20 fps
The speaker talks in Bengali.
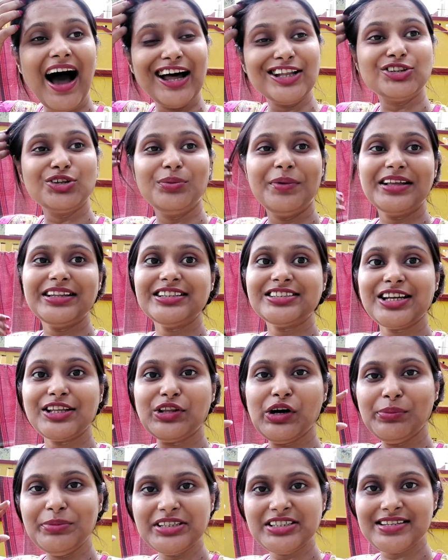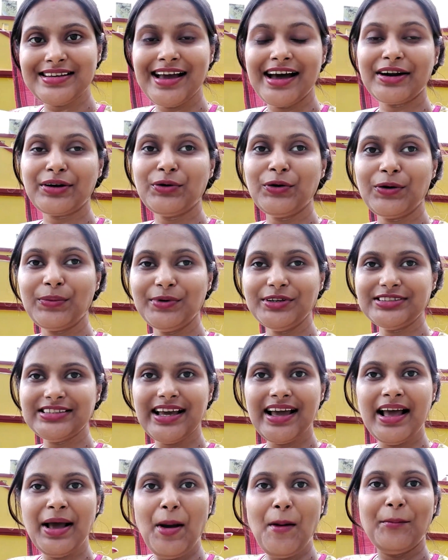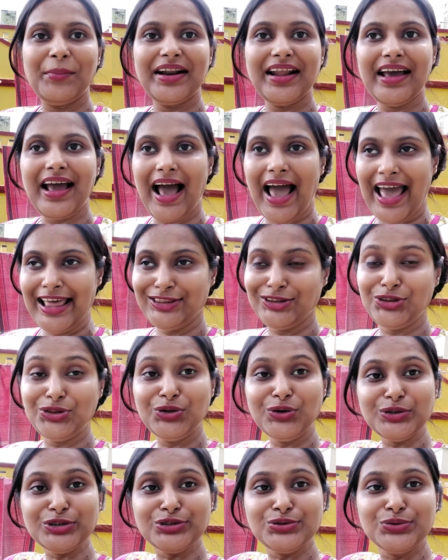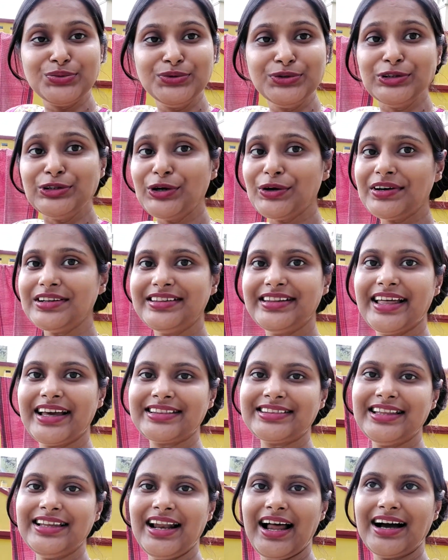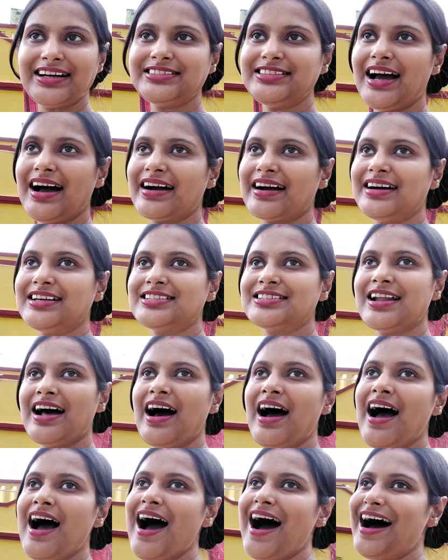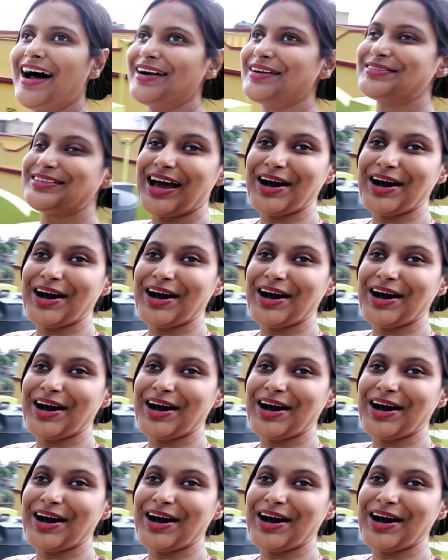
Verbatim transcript: আর তোমাদের সাথে আমি শেয়ার করব যে মানে এত সুন্দর দেখতে লাগছে আকাশটা আর